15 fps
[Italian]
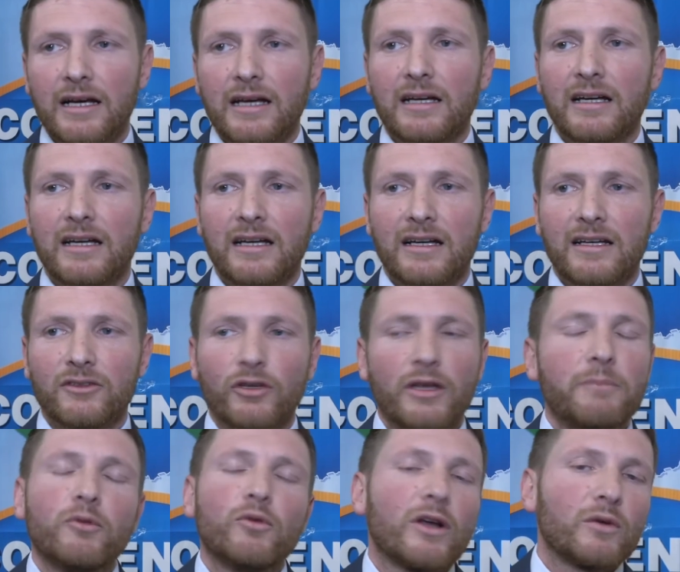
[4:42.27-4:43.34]
eh, non
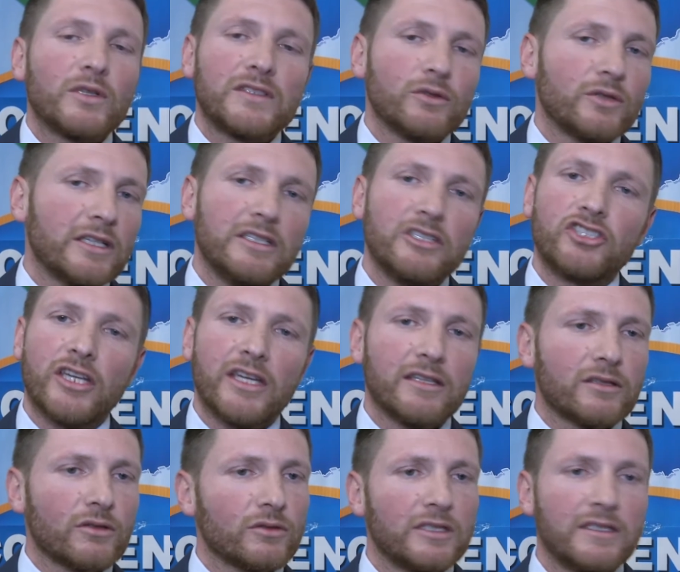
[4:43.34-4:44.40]
è più una questione di
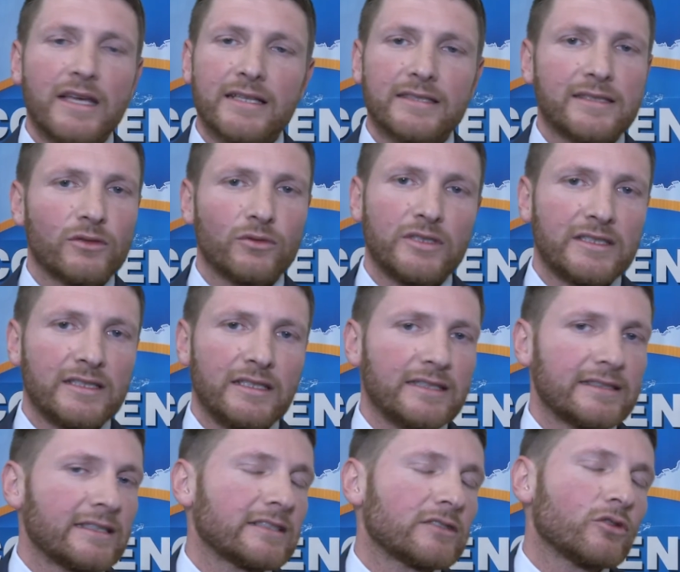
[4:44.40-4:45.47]
centro, di destra o di
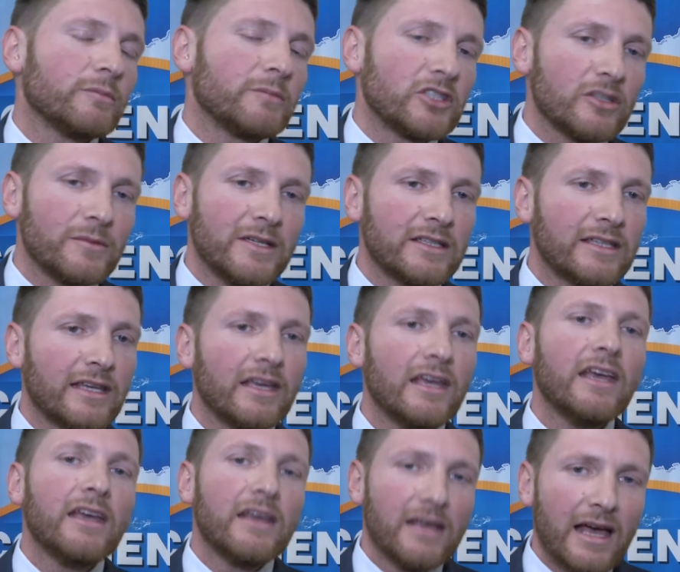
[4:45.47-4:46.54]
sinistra, è semplicemente
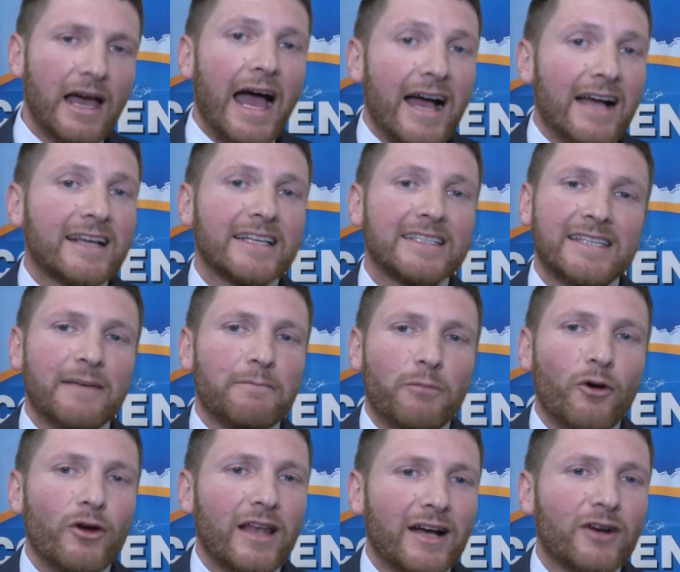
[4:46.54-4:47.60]
anche se
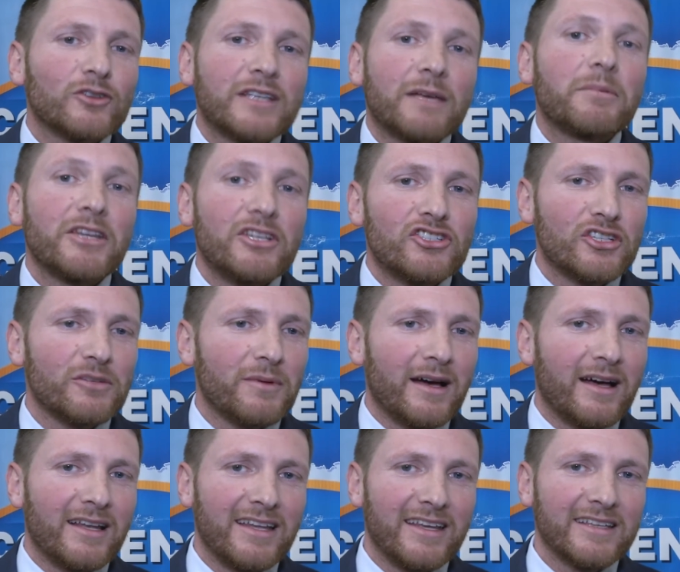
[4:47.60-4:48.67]
poi la cosa
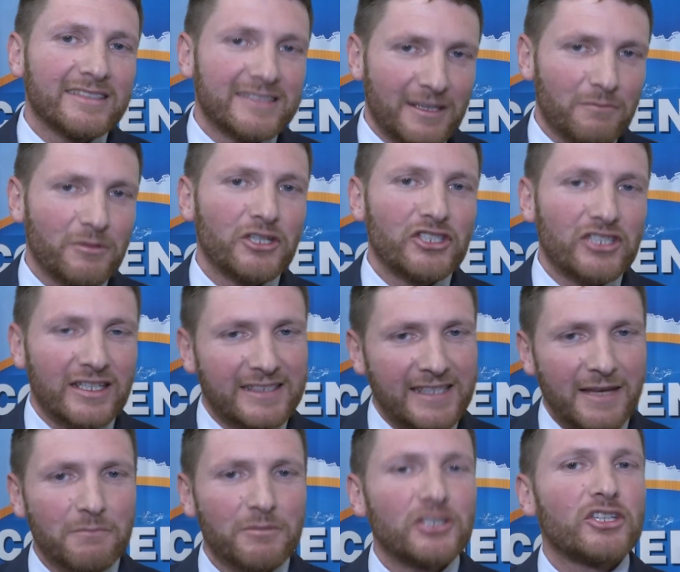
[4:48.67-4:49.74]
principale, semplice,
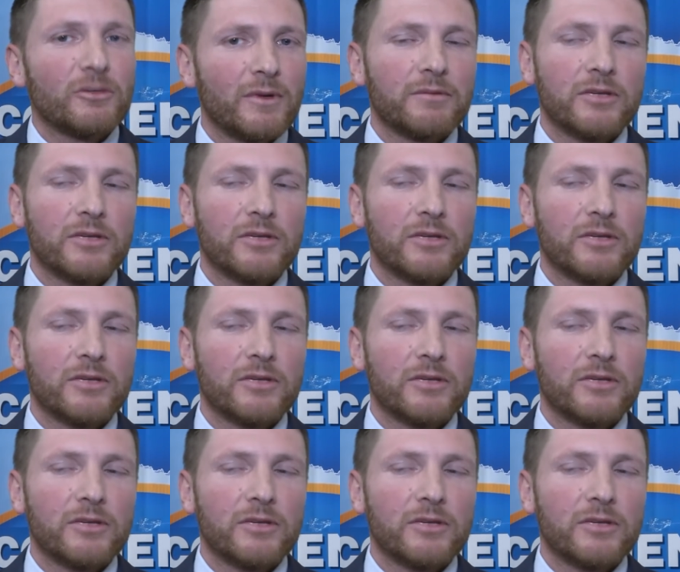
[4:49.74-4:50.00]
semplice ma